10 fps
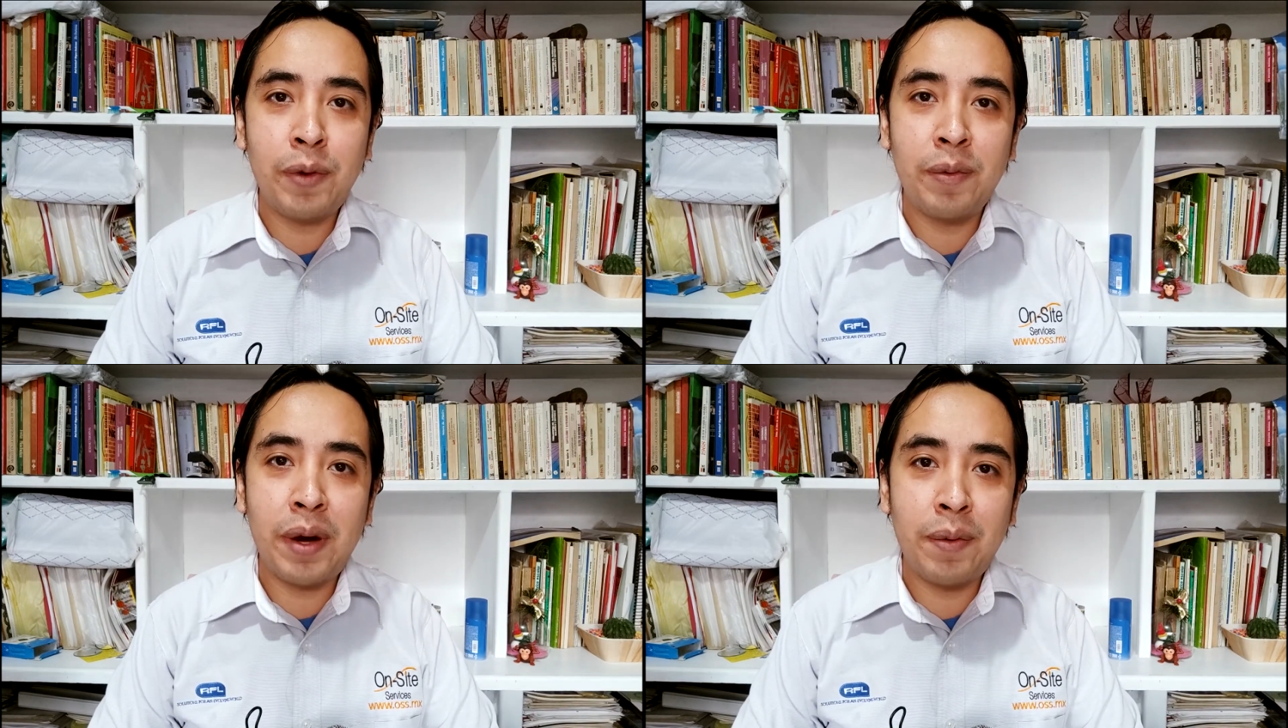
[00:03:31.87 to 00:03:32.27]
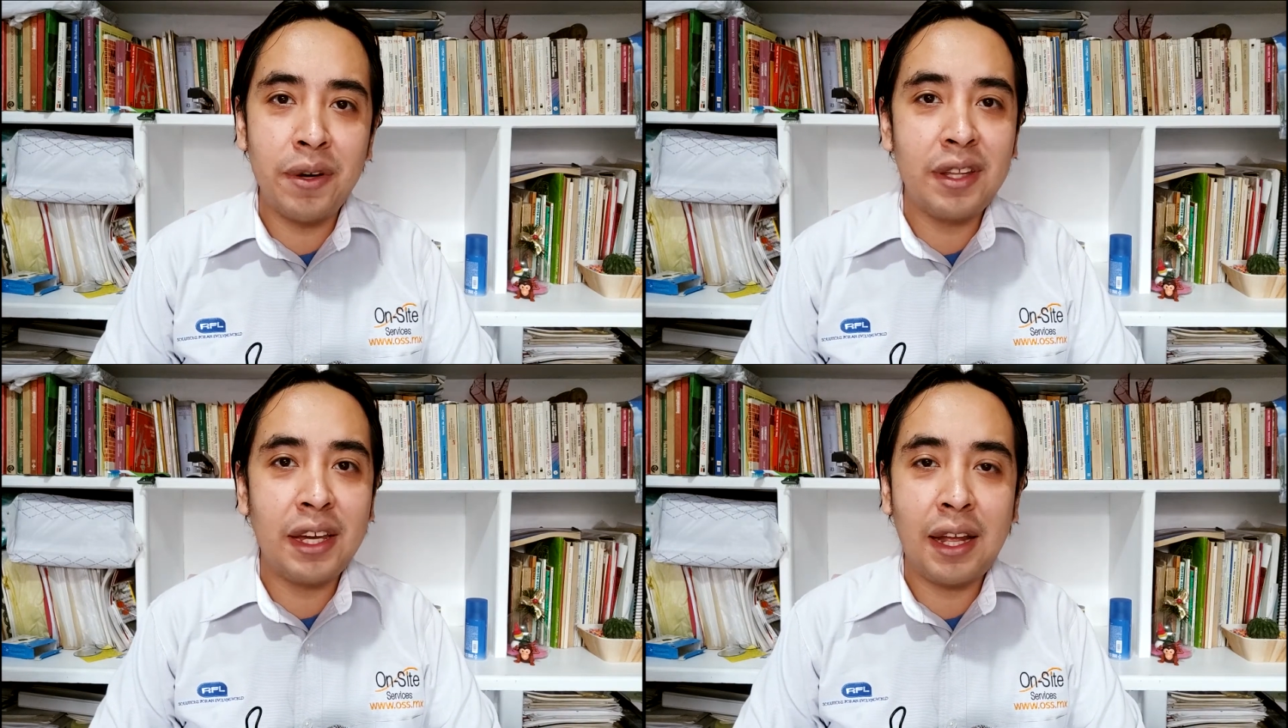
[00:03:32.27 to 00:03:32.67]
por
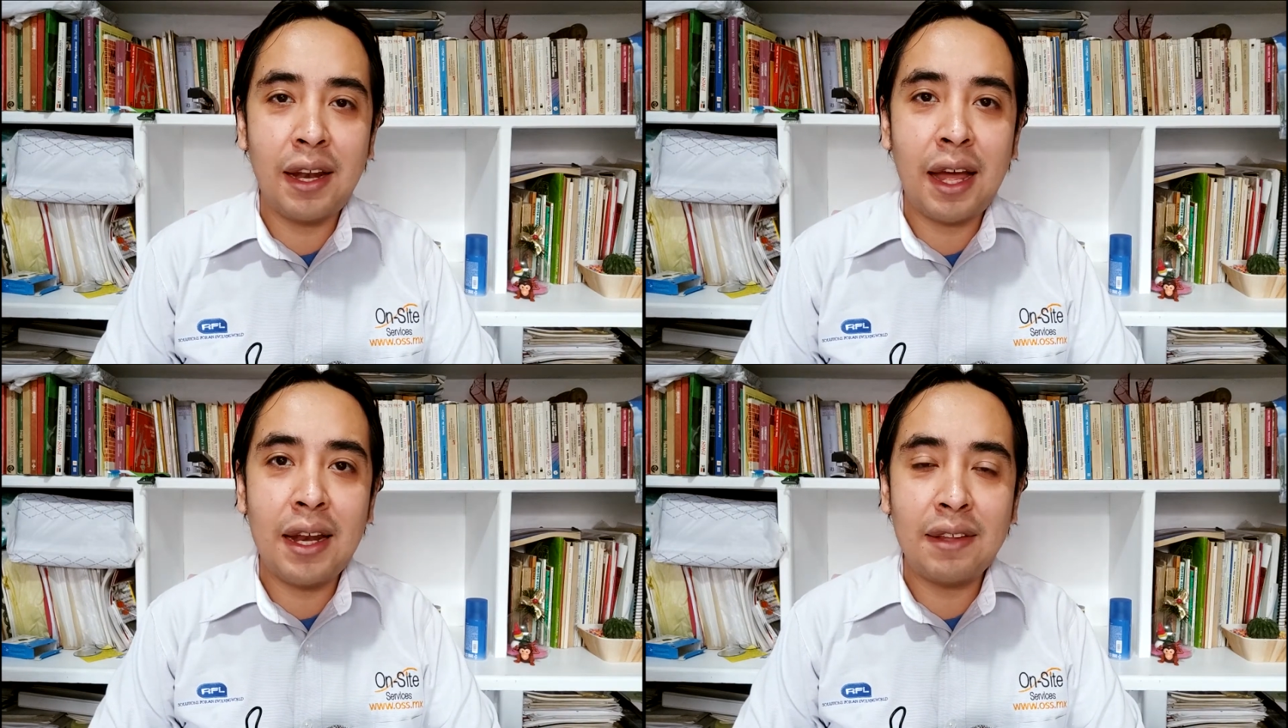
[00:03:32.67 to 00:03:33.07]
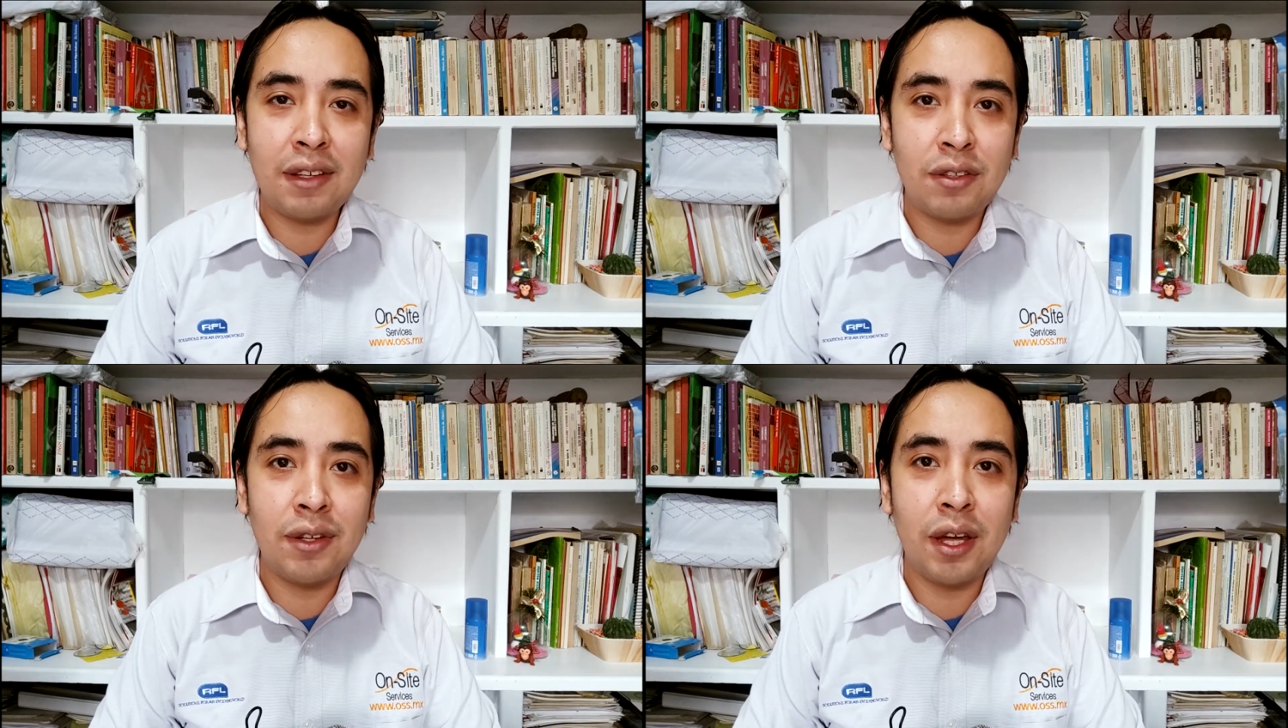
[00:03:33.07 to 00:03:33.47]
favor déjenla en la
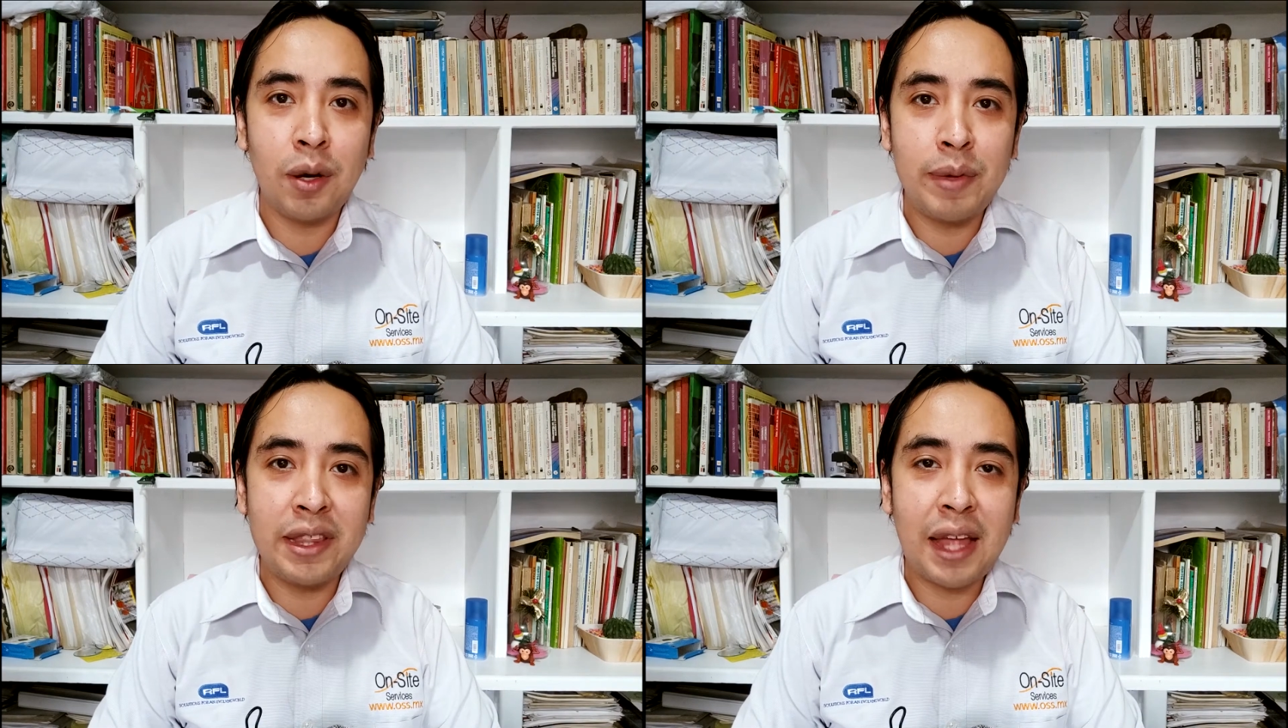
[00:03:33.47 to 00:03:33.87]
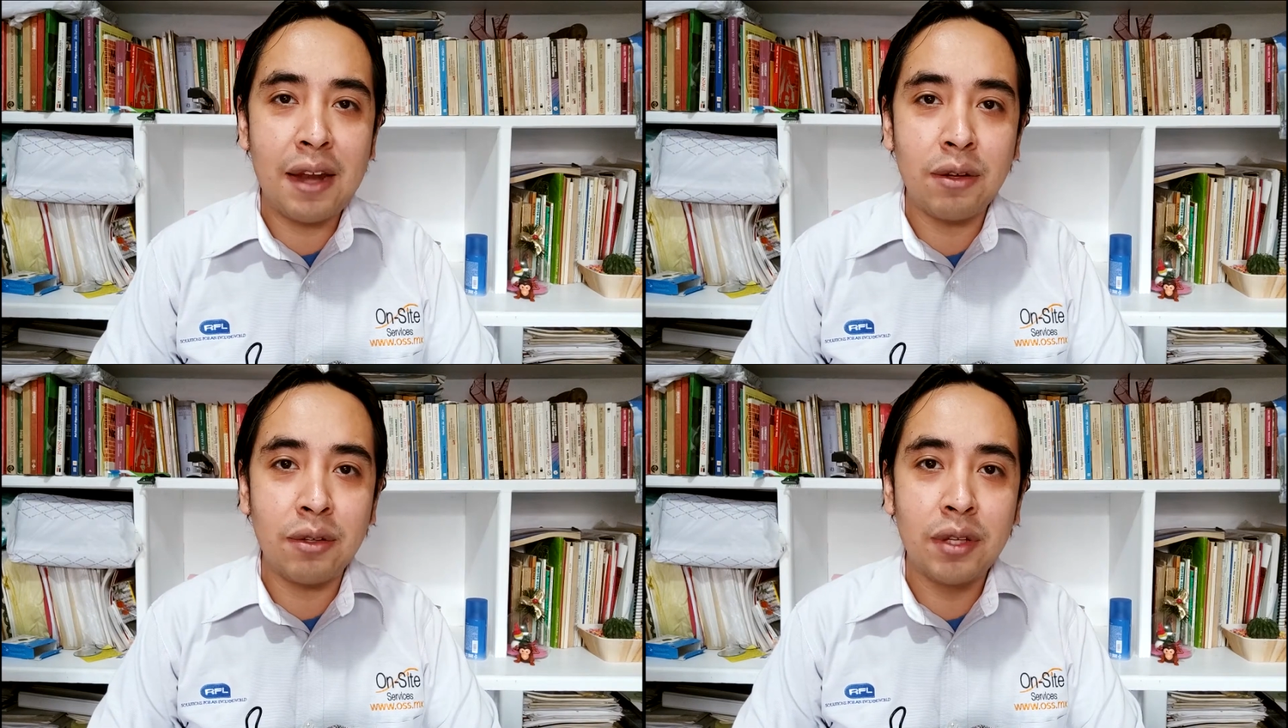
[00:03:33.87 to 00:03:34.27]
sección de
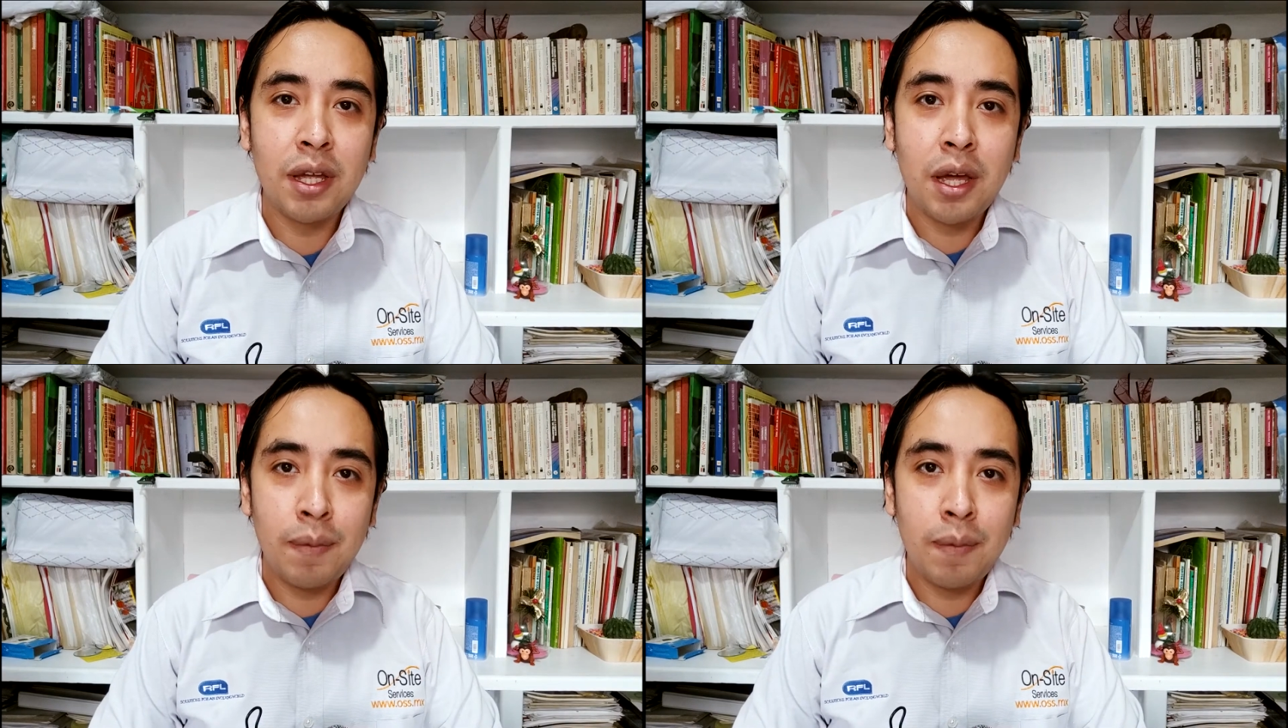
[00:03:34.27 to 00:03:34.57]
comentarios.